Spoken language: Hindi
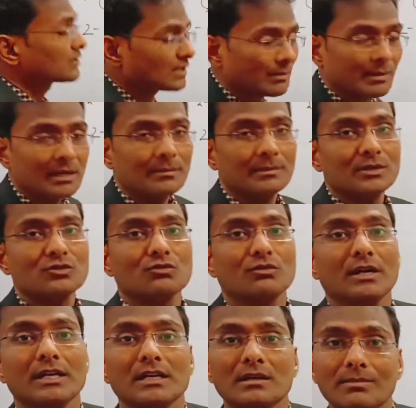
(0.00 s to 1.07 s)
समय में जो
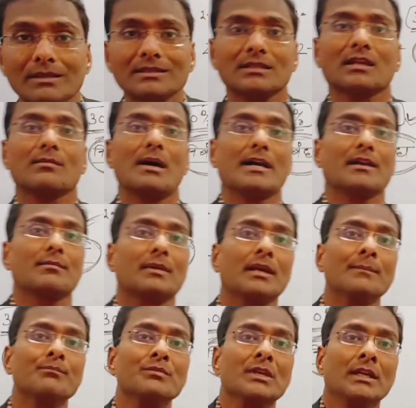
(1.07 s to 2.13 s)
है निबंध के बारे में
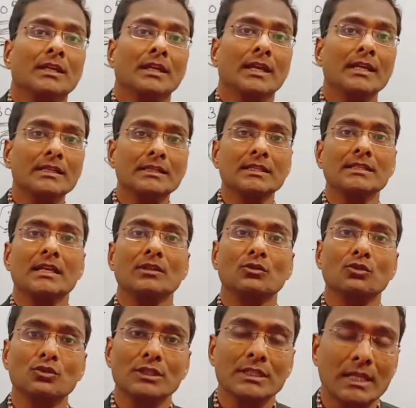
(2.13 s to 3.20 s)
एक दिन या
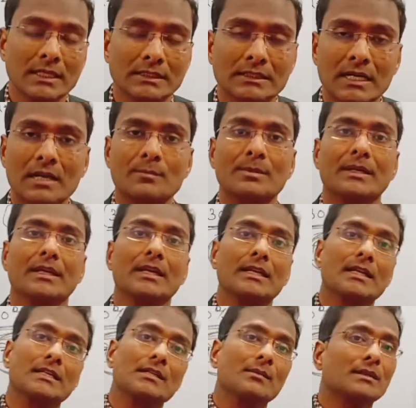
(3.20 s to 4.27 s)
दो दिन के अंतराल पर एक
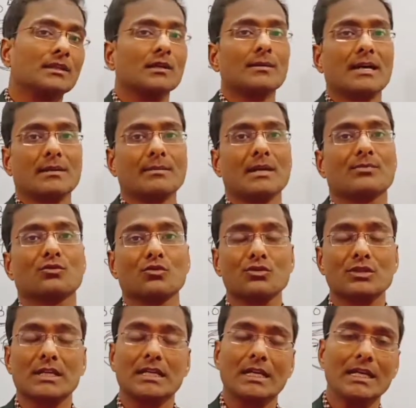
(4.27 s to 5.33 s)
एक निबंध के बारे में आप
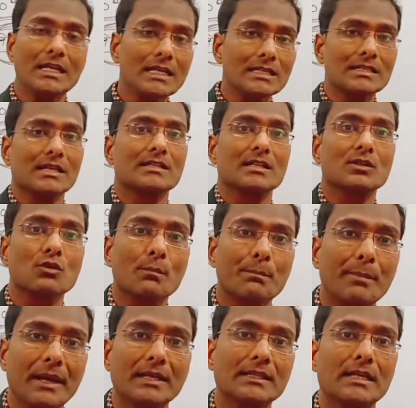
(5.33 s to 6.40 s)
सोच करके इस सेक्शन को
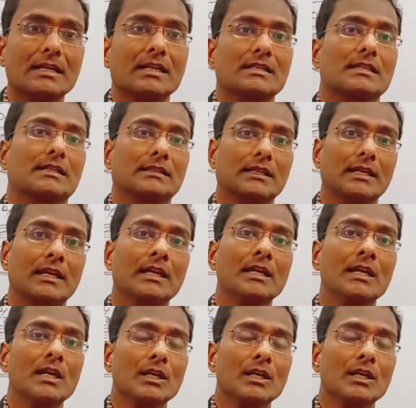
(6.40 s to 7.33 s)
बेहतर कर सकते हैं